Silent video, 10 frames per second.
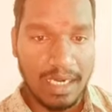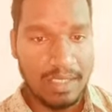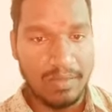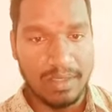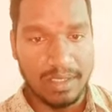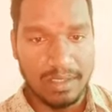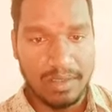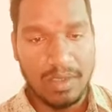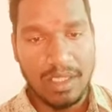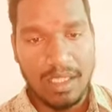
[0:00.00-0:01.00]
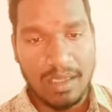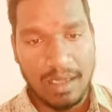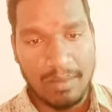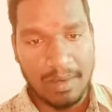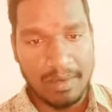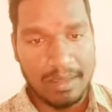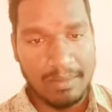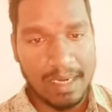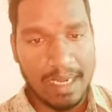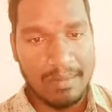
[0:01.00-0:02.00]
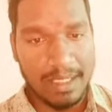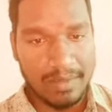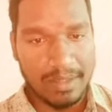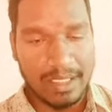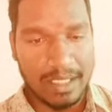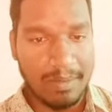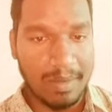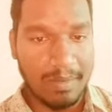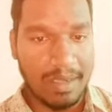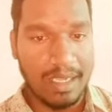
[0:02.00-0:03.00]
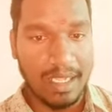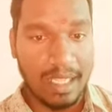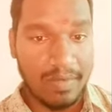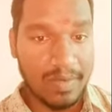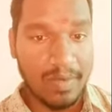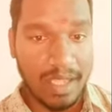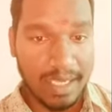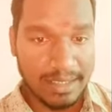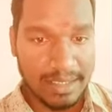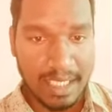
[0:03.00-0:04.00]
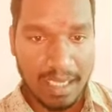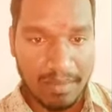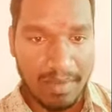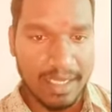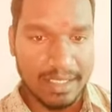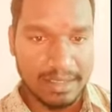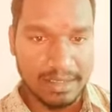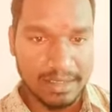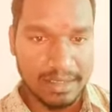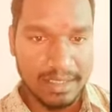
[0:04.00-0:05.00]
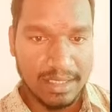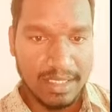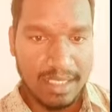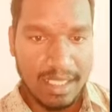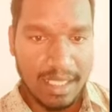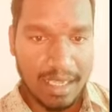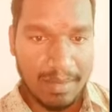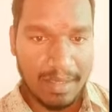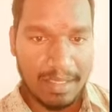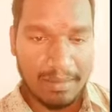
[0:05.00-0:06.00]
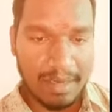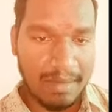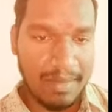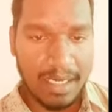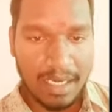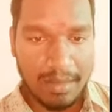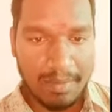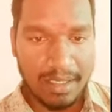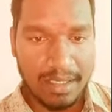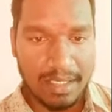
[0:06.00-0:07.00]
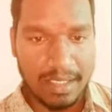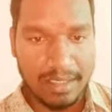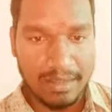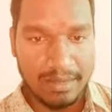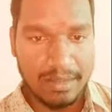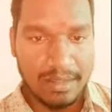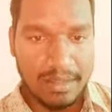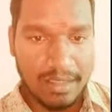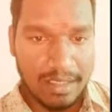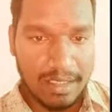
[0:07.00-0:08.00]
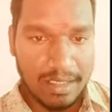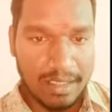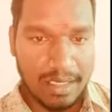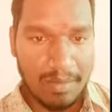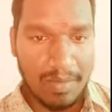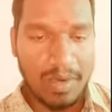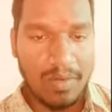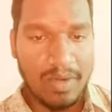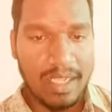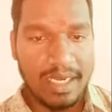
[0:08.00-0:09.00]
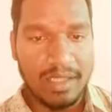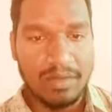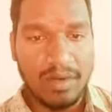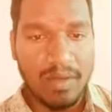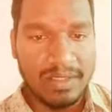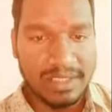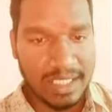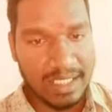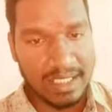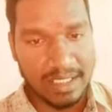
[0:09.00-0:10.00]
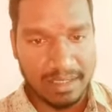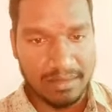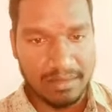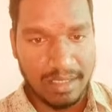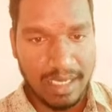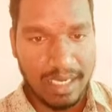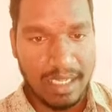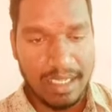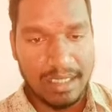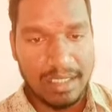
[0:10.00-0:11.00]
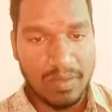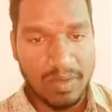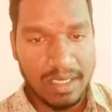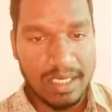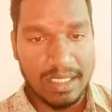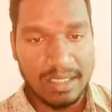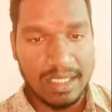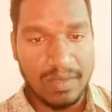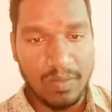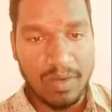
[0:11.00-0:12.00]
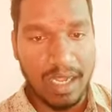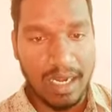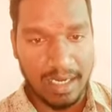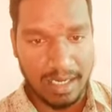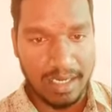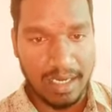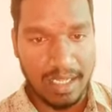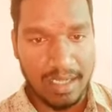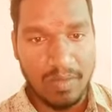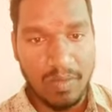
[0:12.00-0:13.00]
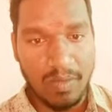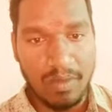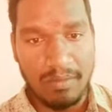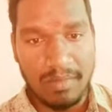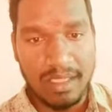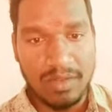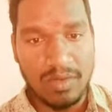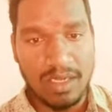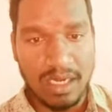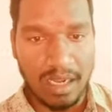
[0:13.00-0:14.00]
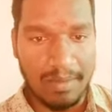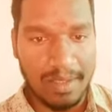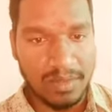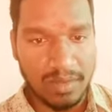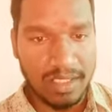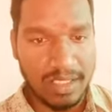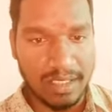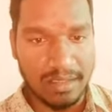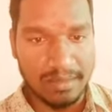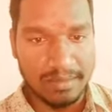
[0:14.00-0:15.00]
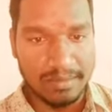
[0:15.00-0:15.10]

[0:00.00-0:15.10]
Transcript: ஆண்டவங்க அப்புறம் அந்த பிராமணர் வந்ததுக்கப்புறமாக அவனுடைய ஆட்சியாக மாறுச்சு அப்புறம் இந்த பிராமணர் என்ன பண்ணிட்டாருங்க நம்மளுடைய இனத்தோடு அவங்க சேர்ந்துக்கிட்டாங்க ஏன்னா இந்திரனுடைய நிலத்தை உங்க ஆள்றனால உங்களும் இந்துக்கள் அப்படின்னு சொல்லிக்கிட்டாங்க